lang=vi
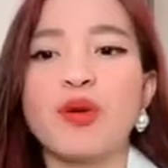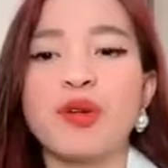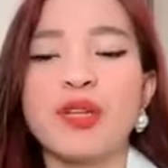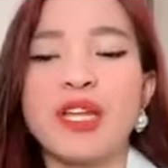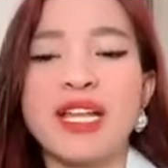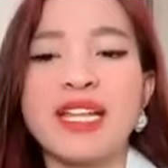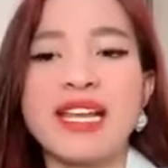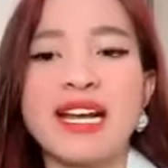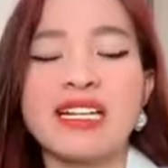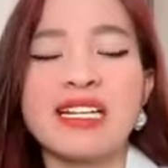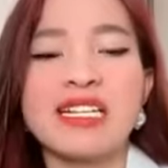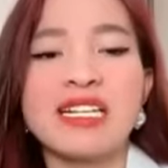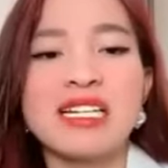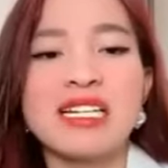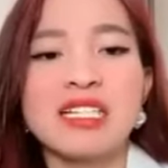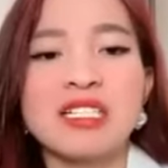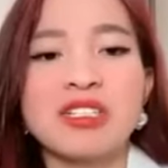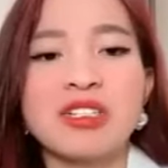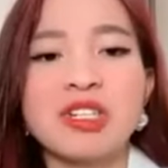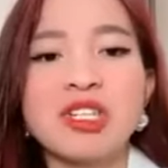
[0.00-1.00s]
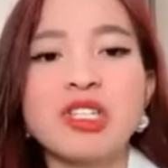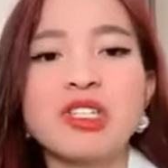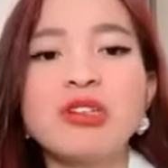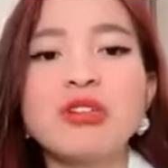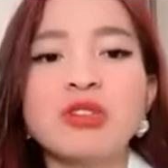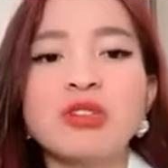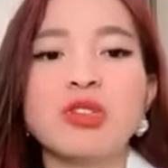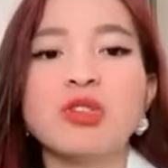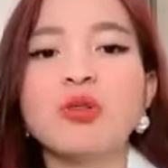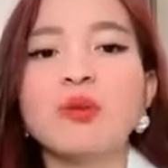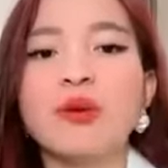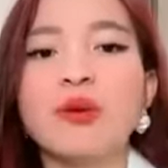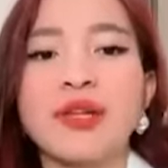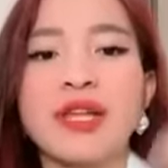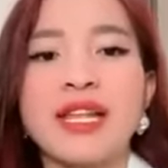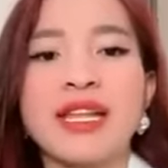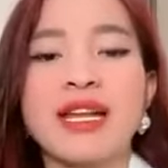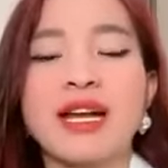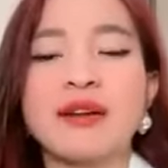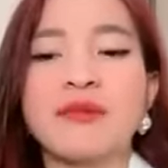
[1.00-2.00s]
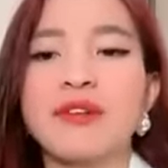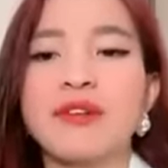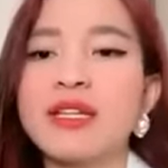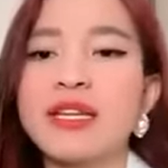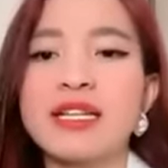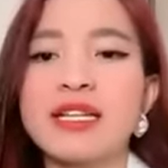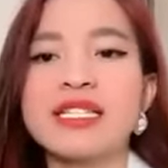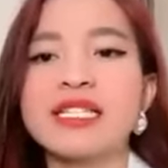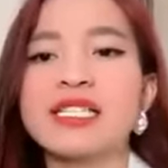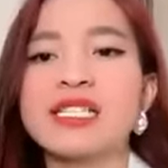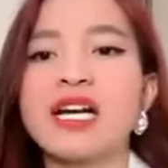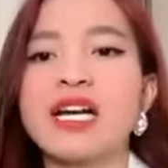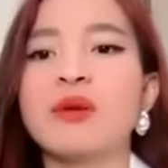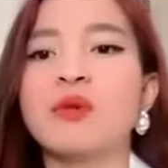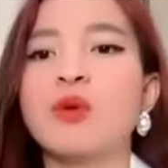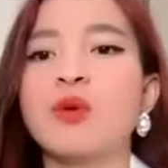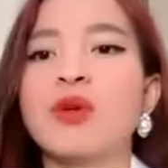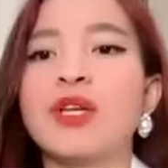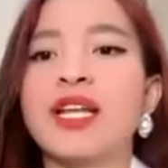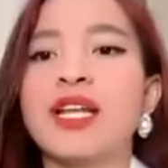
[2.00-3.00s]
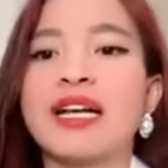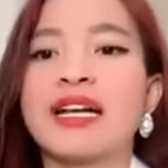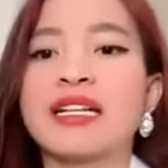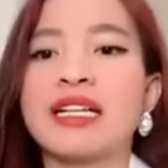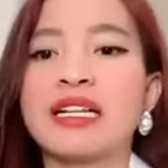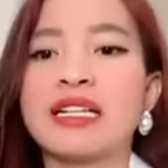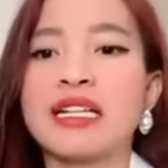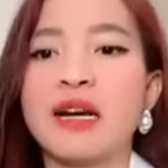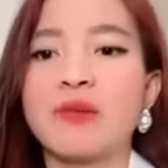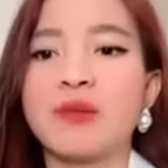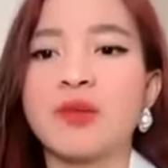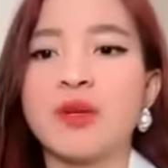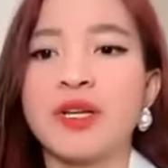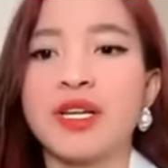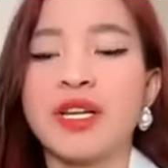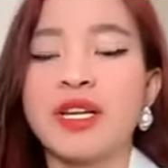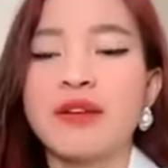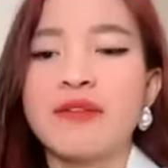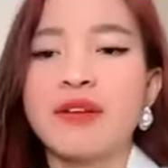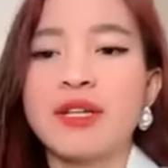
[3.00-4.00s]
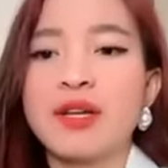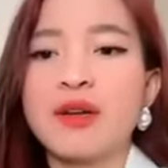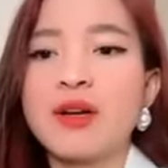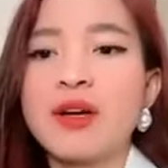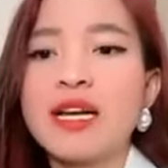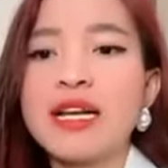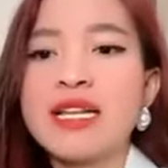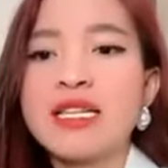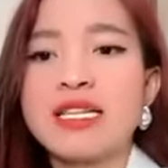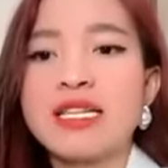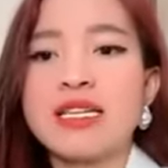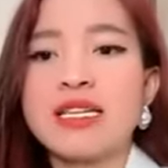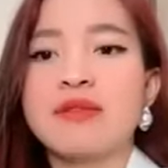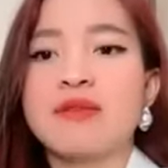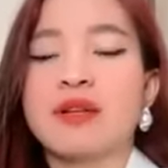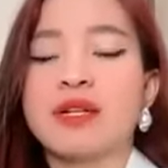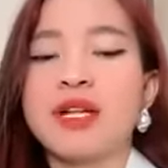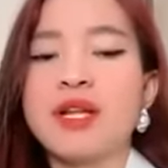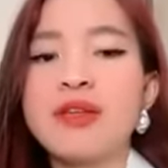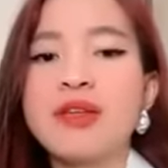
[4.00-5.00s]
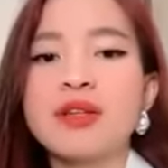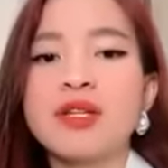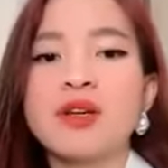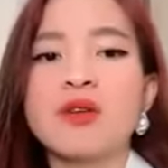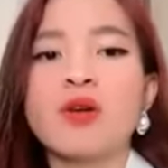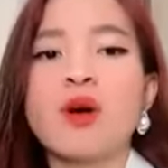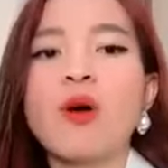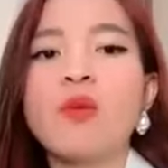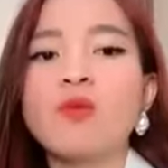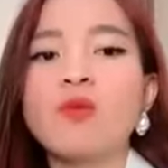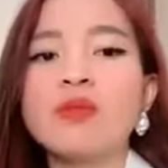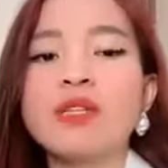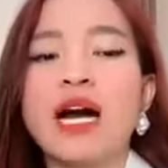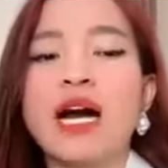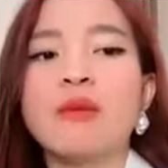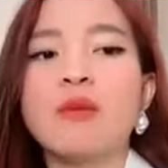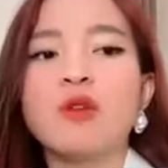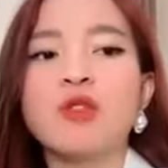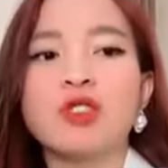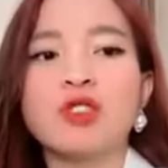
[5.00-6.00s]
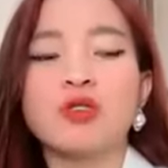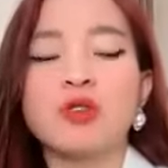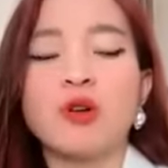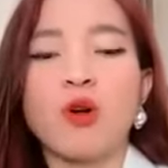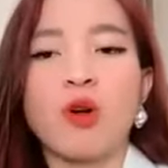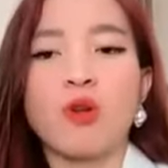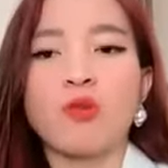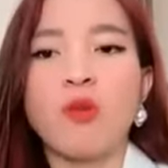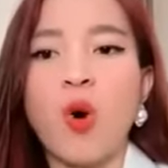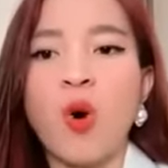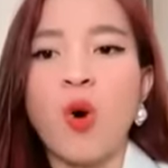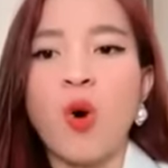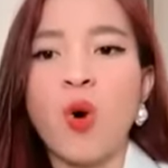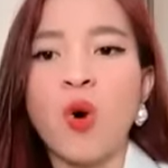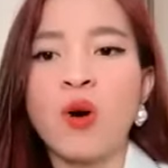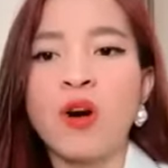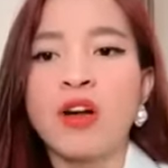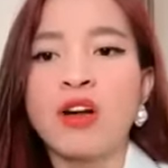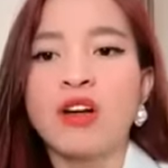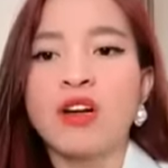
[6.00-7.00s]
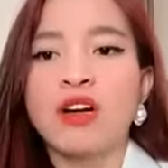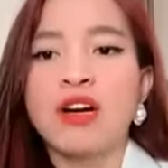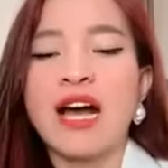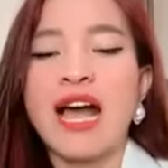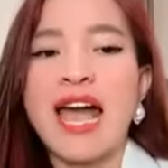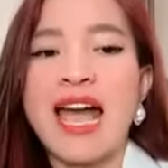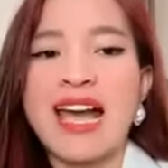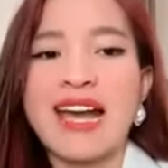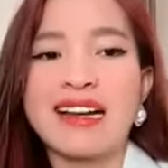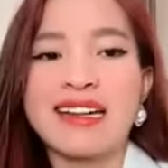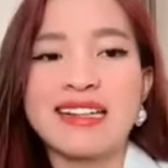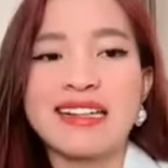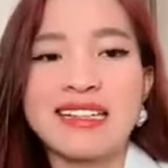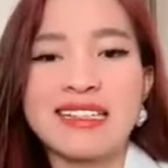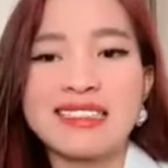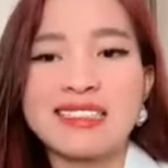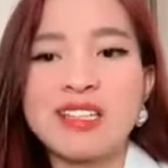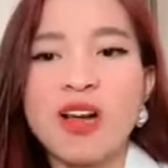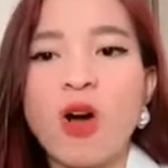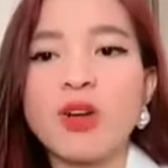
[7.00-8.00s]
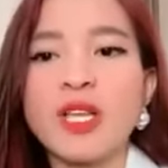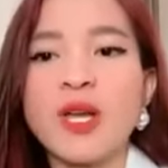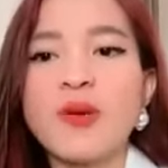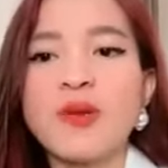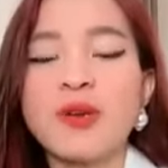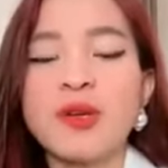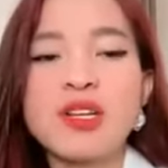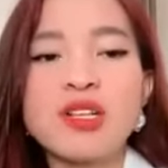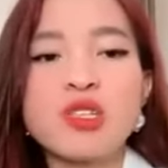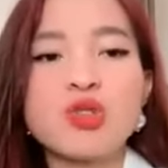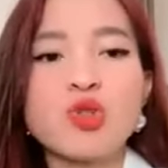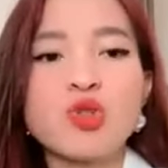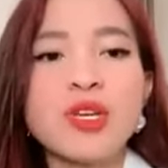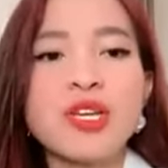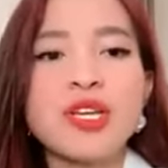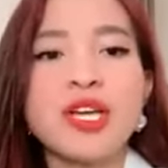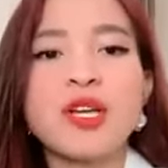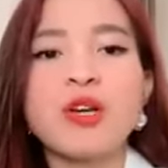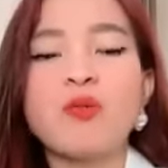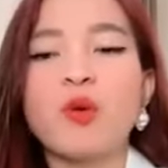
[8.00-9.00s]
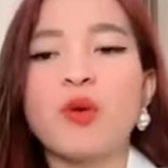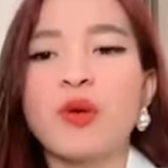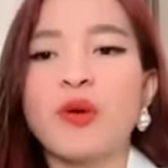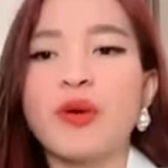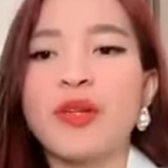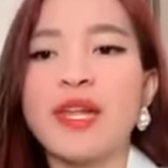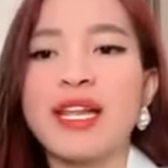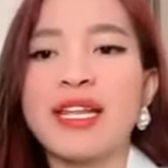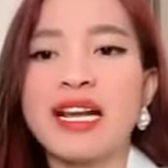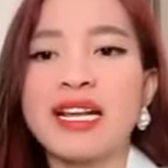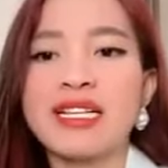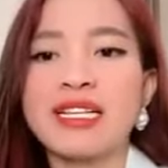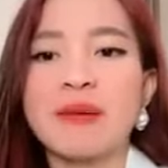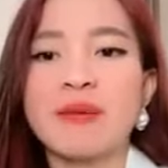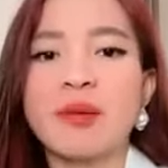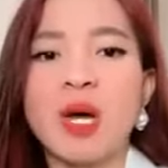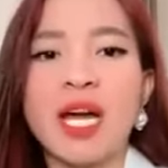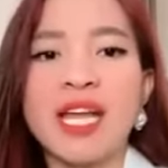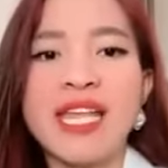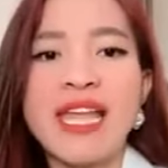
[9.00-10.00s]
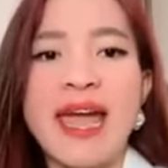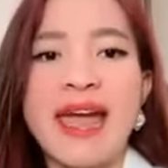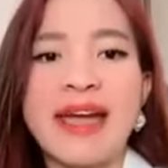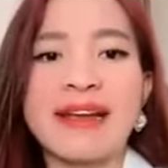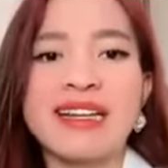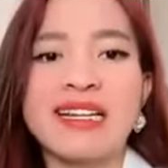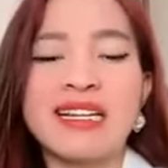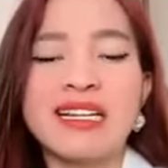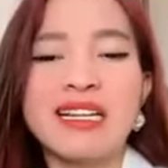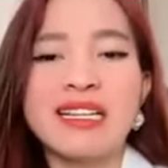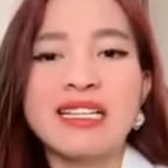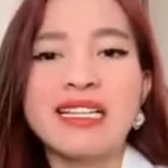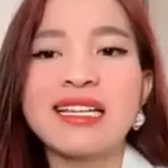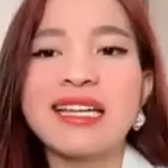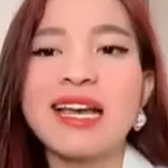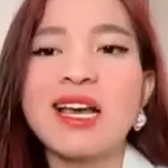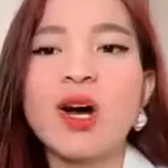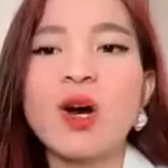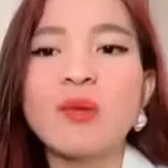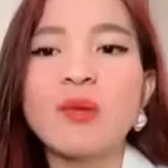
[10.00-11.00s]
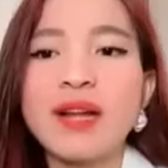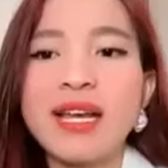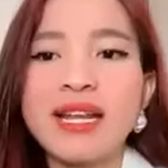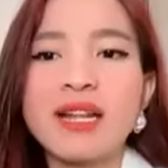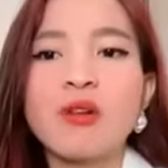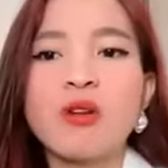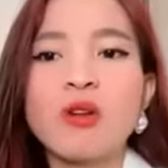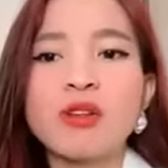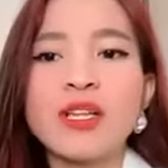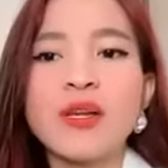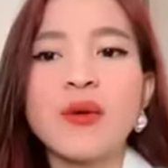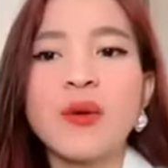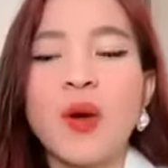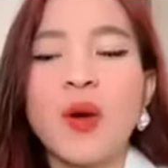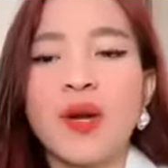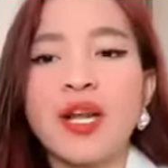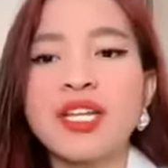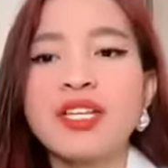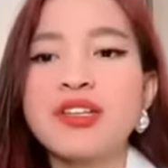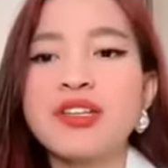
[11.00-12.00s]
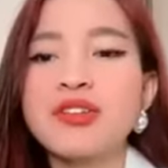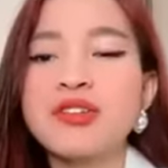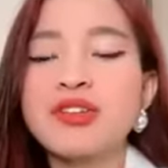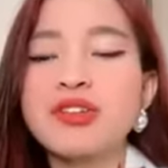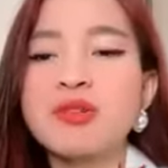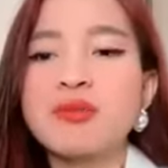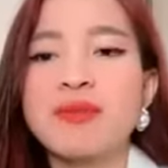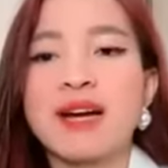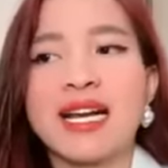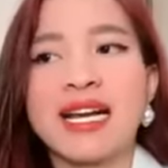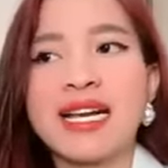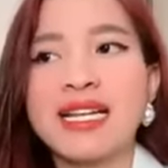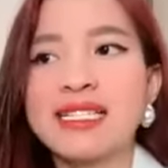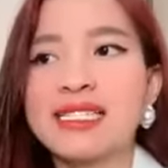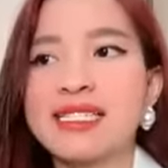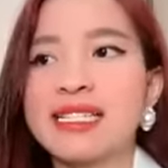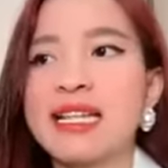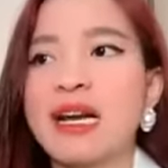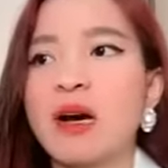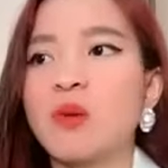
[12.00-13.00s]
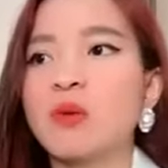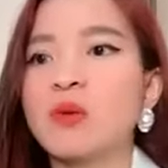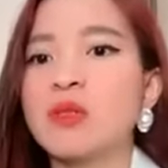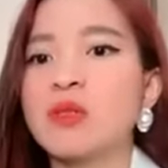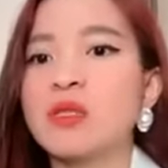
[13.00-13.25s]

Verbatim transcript: người doanh nhân, những cái tư tưởng của người doanh nhân. Với anh chị trở thành người doanh nhân thành công thôi. Và Thêu nói các anh chị là nếu như Thêu không nhờ môi trường câu lạc bộ cho Thêu những cái suy nghĩ của một người doanh nhân chạm thái vàng, thì ngày hôm nay đâu có Thêu ngồi đây chứ trước mặt các anh chị đâu.